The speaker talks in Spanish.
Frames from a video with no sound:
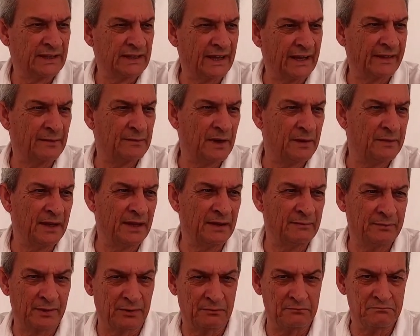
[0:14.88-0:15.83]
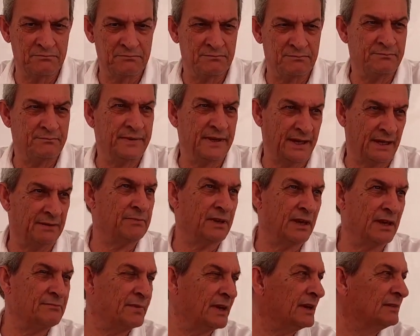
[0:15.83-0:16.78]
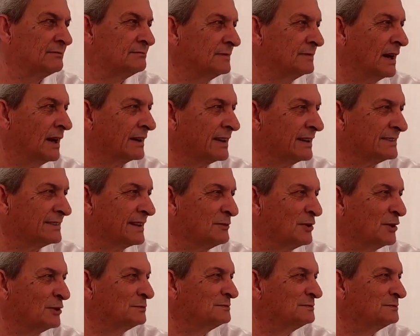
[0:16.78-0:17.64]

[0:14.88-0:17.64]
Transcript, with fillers: tardes, más bien. pero lo digo. Bien, bien, bien. Ya andamos.